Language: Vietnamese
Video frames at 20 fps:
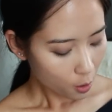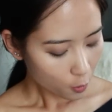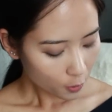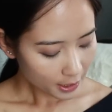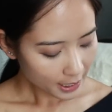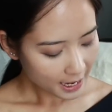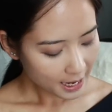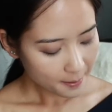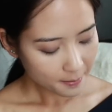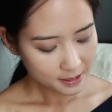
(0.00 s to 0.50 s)

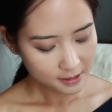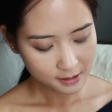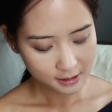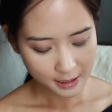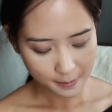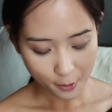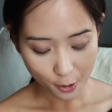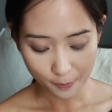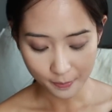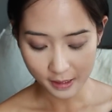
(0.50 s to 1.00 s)
Ok, bây giờ
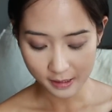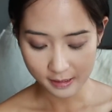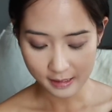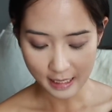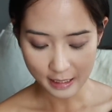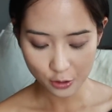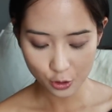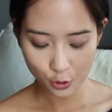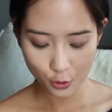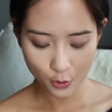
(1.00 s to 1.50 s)
thì bọn mình
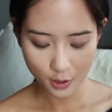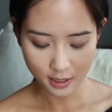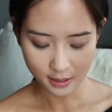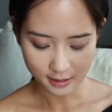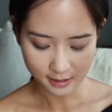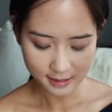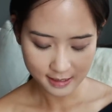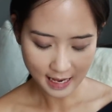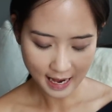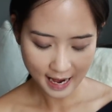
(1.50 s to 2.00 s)
sẽ
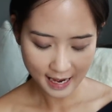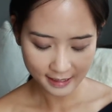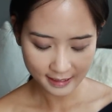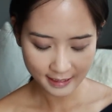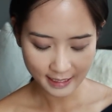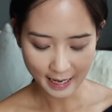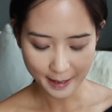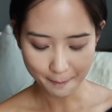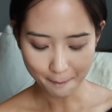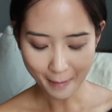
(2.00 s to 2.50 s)
chuyển sang
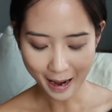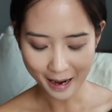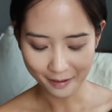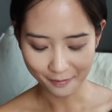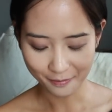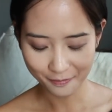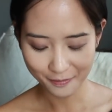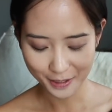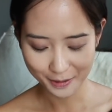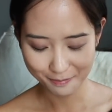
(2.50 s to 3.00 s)
cái bảng
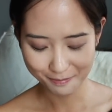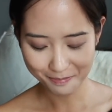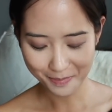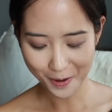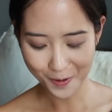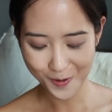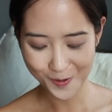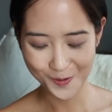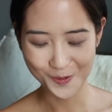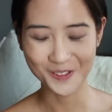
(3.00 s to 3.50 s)
phấn
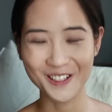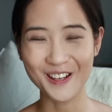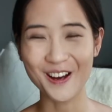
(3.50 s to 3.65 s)
màu